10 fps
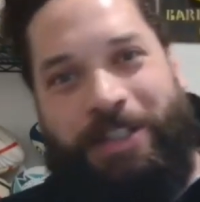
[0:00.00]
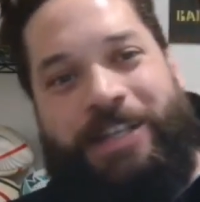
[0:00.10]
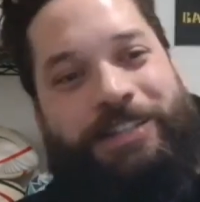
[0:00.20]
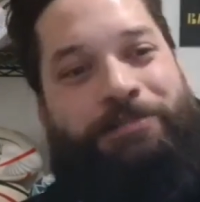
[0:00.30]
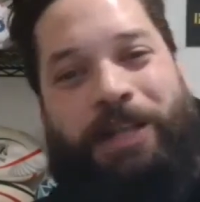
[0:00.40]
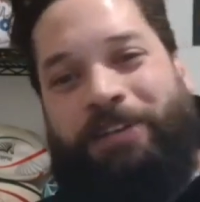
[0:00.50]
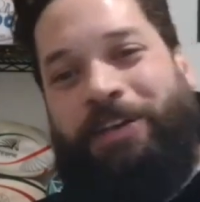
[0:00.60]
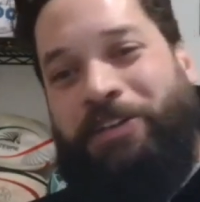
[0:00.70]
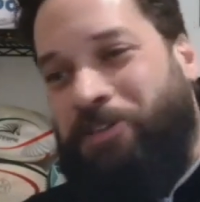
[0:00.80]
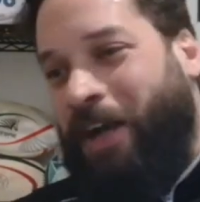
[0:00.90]
Sembrava
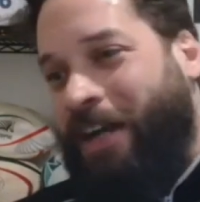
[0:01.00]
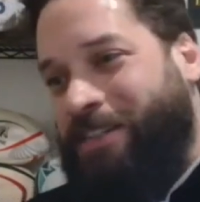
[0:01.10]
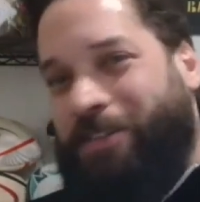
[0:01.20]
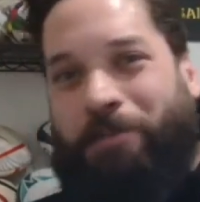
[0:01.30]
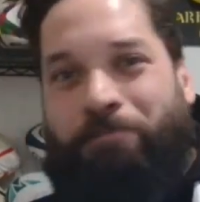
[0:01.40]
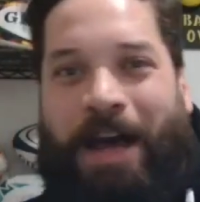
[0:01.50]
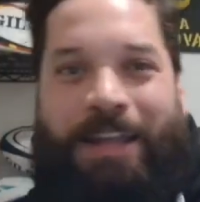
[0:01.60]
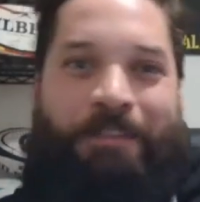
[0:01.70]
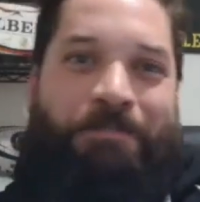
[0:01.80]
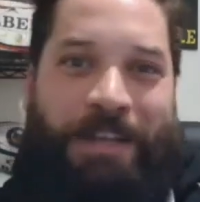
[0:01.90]
che giocassero a
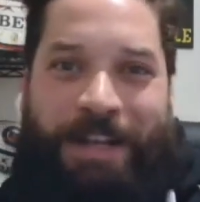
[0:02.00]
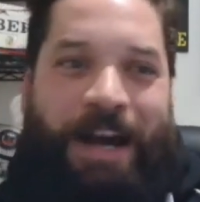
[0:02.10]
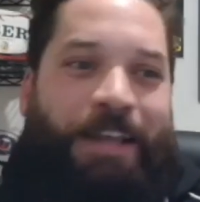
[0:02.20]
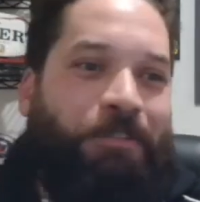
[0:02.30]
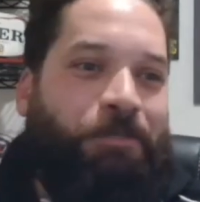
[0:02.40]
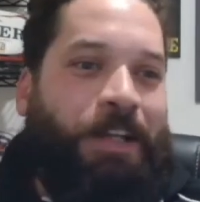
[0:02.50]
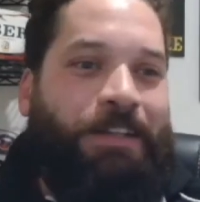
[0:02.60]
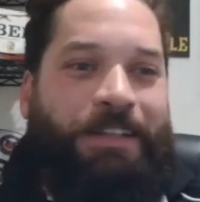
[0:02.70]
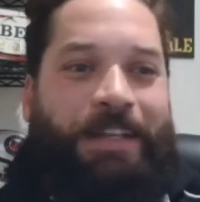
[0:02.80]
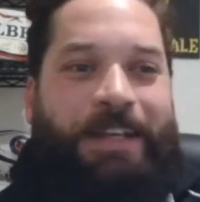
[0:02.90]
palla avvelenata,
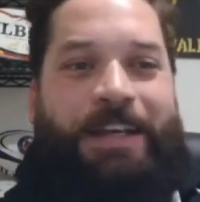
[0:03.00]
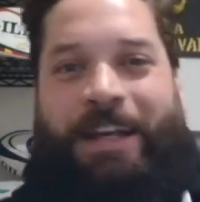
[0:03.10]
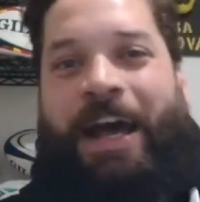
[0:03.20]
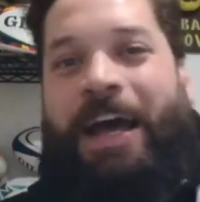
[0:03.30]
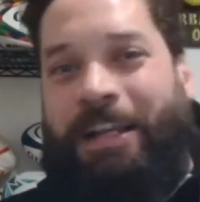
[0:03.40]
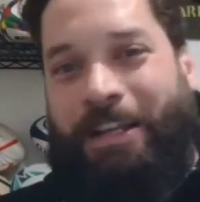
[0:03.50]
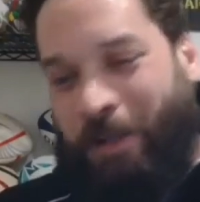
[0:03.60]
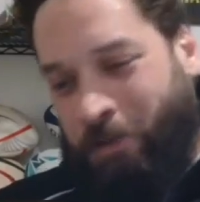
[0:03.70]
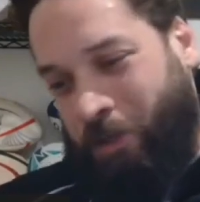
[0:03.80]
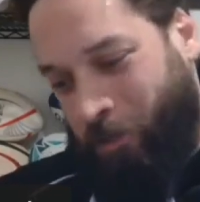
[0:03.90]
infatti Carley
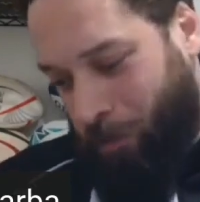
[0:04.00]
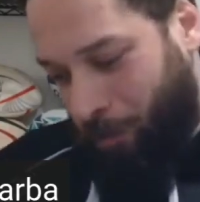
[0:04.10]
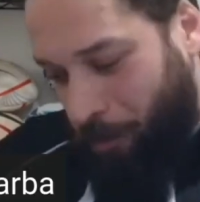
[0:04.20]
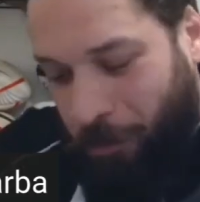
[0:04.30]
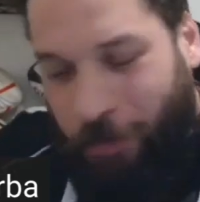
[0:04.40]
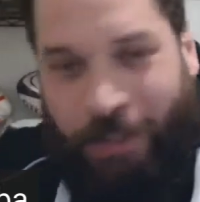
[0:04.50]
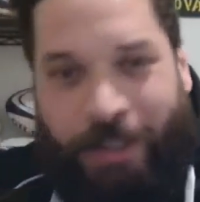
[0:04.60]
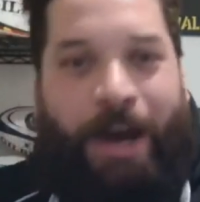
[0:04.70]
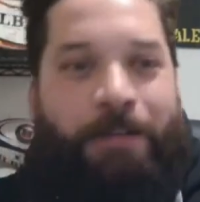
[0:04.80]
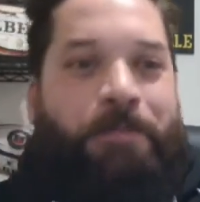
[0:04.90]
a un certo punto
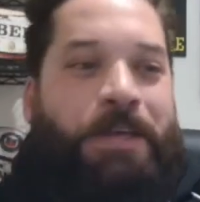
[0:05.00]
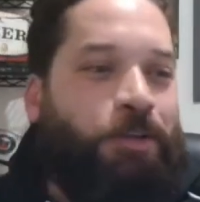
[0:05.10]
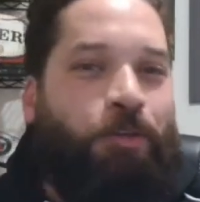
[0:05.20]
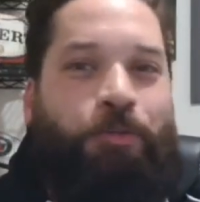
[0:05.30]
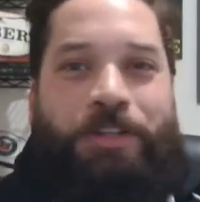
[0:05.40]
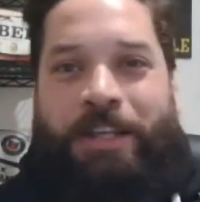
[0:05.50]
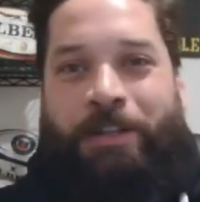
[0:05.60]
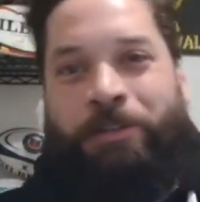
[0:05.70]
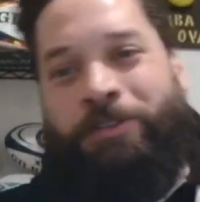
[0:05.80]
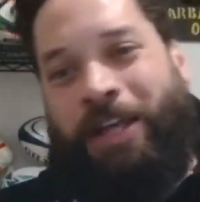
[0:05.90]
ha messo il
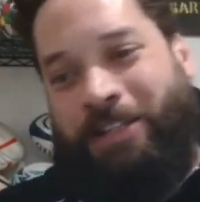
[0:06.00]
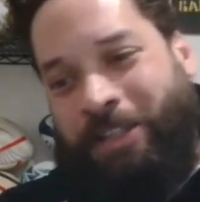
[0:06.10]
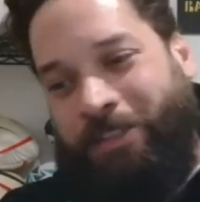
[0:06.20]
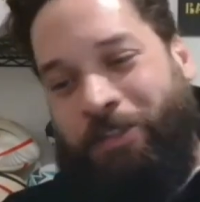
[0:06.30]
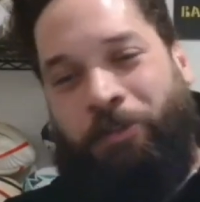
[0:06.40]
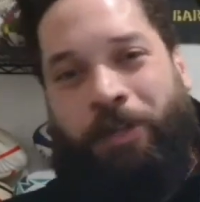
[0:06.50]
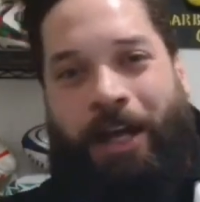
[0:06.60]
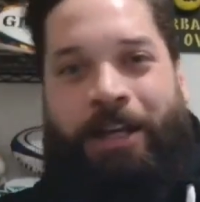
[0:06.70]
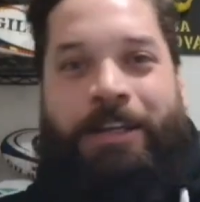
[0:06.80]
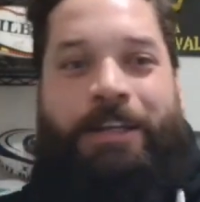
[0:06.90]
fischietto in tasca e ha detto
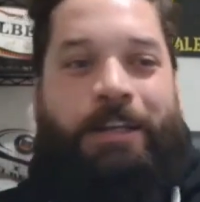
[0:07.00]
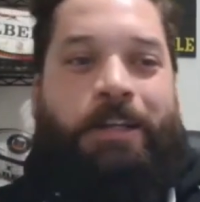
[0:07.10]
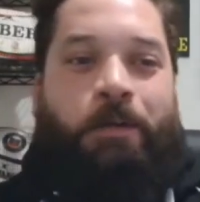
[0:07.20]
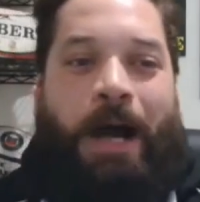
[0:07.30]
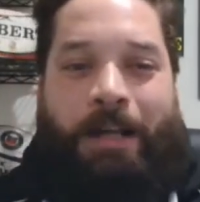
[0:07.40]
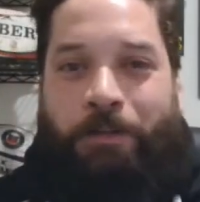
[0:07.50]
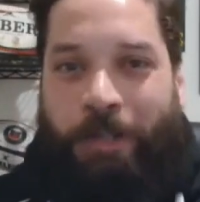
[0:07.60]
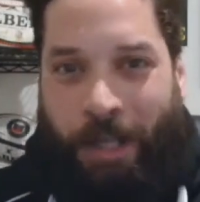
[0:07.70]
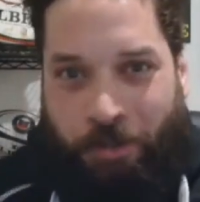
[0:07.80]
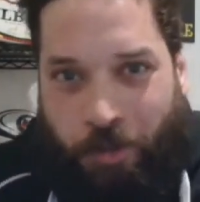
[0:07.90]
ora li guardo, li
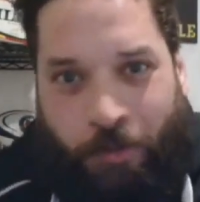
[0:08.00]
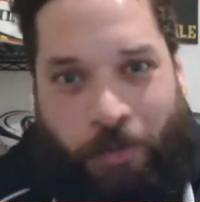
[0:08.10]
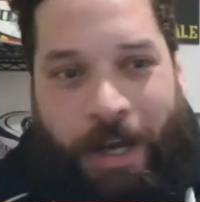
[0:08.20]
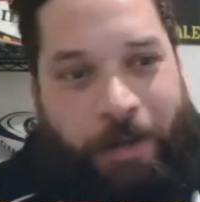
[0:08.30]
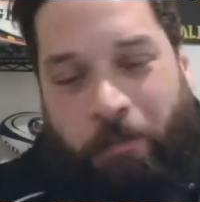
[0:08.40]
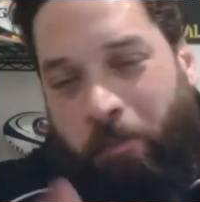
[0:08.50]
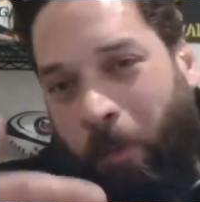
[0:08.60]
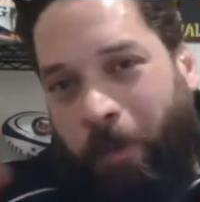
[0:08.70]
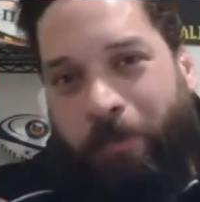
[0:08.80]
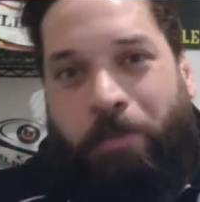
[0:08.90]
lascio sfogare un
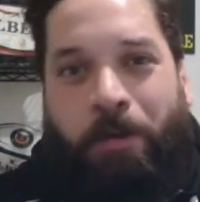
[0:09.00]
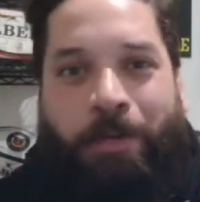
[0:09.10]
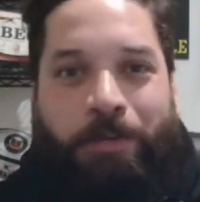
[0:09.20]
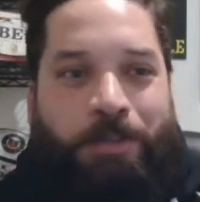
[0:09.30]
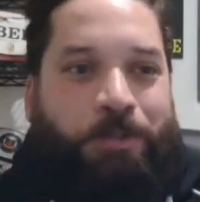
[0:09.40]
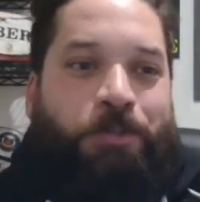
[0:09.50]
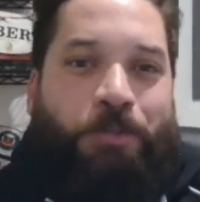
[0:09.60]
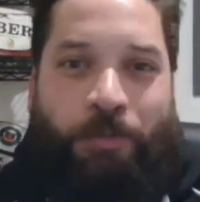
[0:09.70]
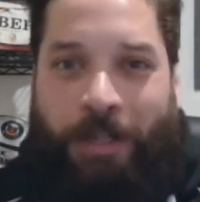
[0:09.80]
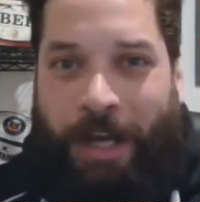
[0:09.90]
po' e poi quando si sono
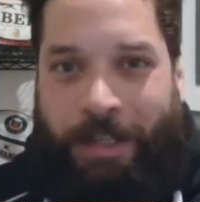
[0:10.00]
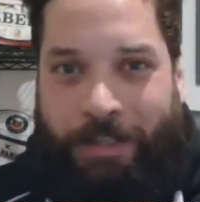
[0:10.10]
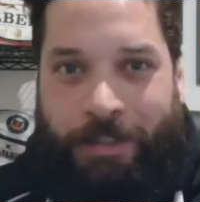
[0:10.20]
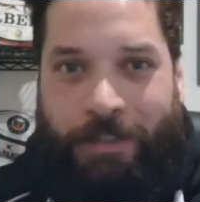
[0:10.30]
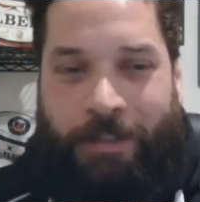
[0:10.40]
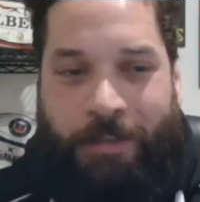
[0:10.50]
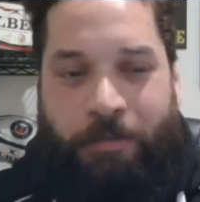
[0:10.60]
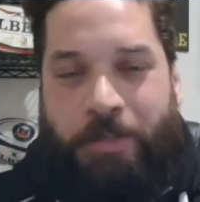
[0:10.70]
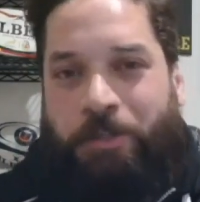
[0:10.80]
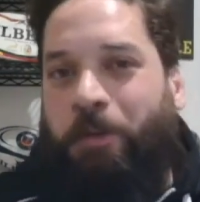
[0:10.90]
sfogati
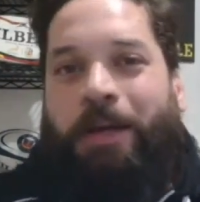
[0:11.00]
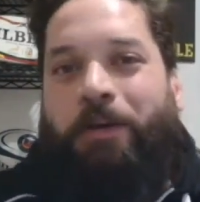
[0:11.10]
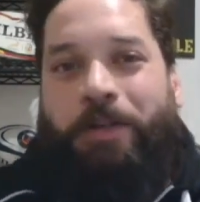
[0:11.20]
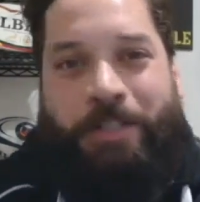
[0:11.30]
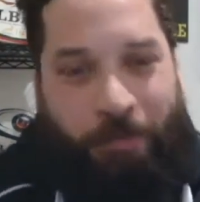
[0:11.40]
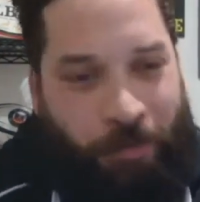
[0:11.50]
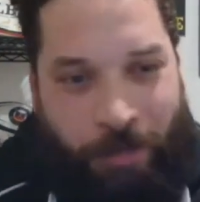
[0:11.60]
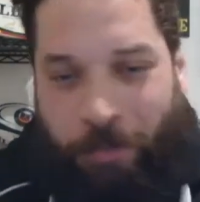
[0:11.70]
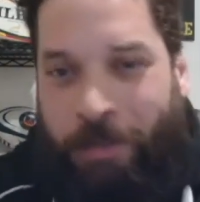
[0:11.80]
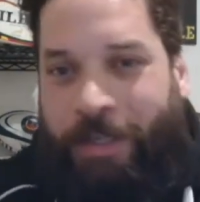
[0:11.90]
fischio qualcosa, li
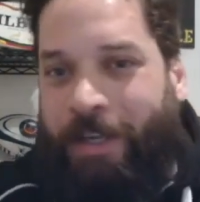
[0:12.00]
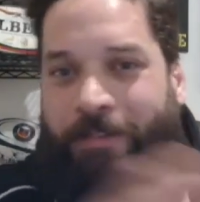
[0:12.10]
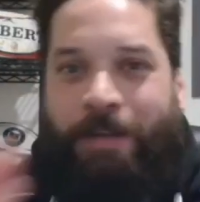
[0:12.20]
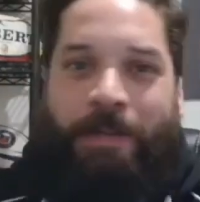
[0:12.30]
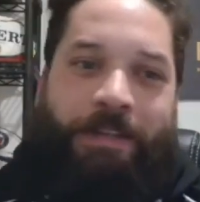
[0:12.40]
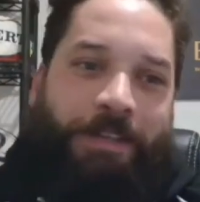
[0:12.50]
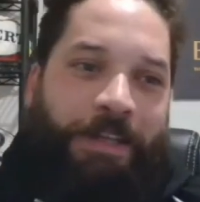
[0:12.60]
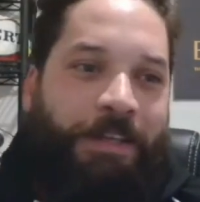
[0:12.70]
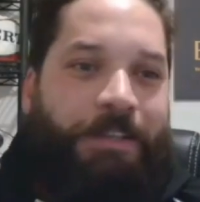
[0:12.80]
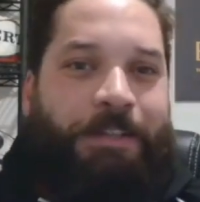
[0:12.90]
fermo perché era veramente,